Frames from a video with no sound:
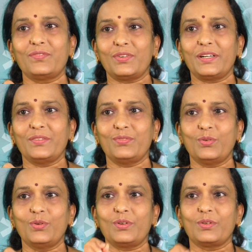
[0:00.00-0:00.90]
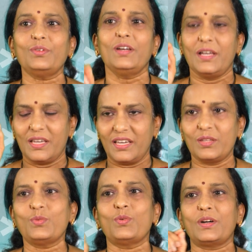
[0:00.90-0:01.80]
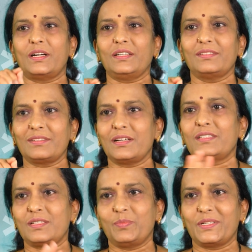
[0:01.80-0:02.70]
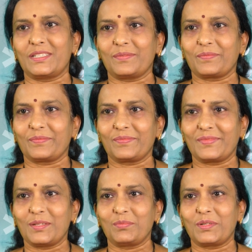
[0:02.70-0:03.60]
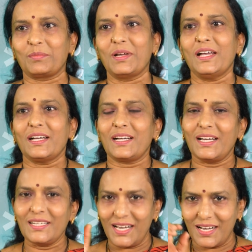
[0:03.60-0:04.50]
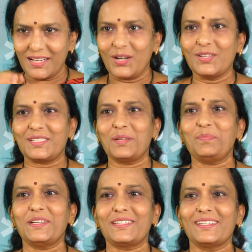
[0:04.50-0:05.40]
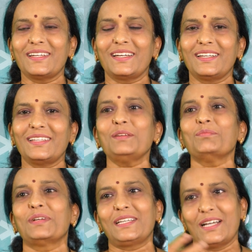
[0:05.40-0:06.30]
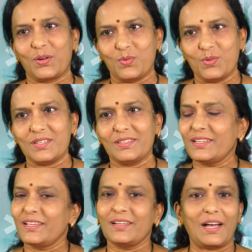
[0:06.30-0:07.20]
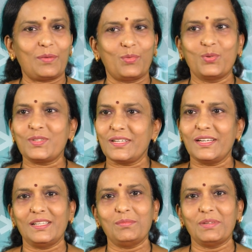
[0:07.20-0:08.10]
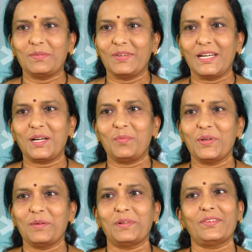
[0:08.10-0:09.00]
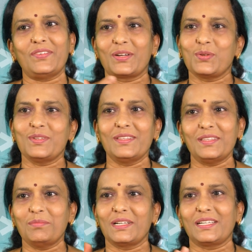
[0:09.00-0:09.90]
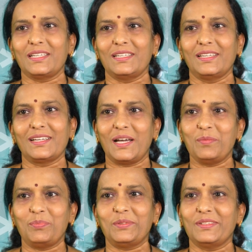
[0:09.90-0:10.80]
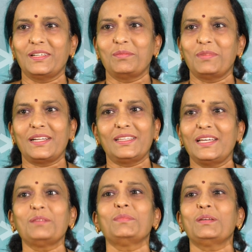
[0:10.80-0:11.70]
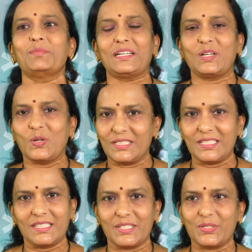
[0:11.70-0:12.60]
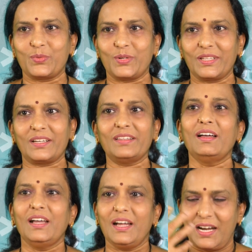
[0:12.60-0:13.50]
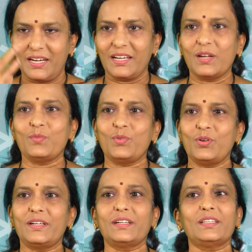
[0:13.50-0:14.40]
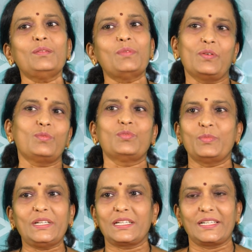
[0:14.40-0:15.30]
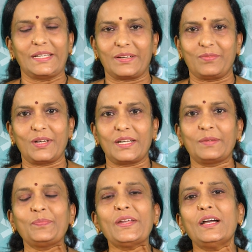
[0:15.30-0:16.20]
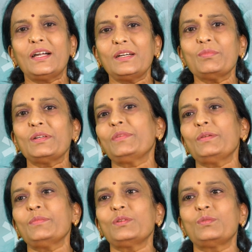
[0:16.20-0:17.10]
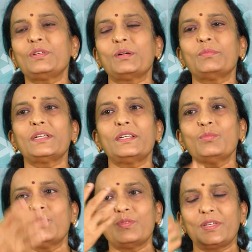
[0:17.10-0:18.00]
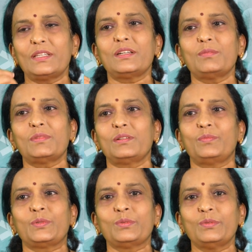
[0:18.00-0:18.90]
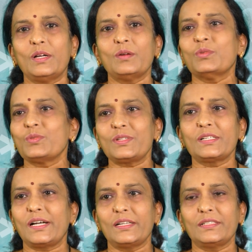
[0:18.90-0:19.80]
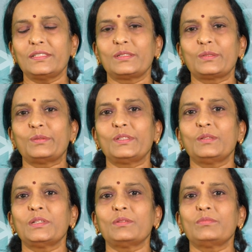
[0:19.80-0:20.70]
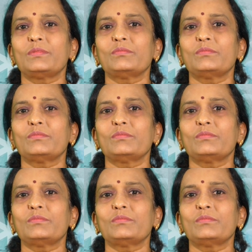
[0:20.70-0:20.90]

అండ్ ఫార్టీ ఫోర్లో ఏదో ఒక్కటి కాన్స్టిపేషన్ చెప్తున్నాం కానీ ఆ కాన్స్టిపేషన్ అనేది మనకి ఆ రోజు ఆ మోషన్ అనేది మనం వెళ్ళకపోయామనుకో ఆ రోజంతా మనకి ఇంకా అయిపోతుంది అనమాట దేని మీద మనకి కాన్సన్ట్రేషన్ ఉండదు కదా అంటే అన్వాంటెడ్ది బౌల్ మూమెంట్ క్లియర్ అవ్వాలి అంటే మనం ఏమనుకుంటాం మనంటే మో ఏదైనా మనం ఇప్పుడు మోషన్ కాలేదనుకోండి మనం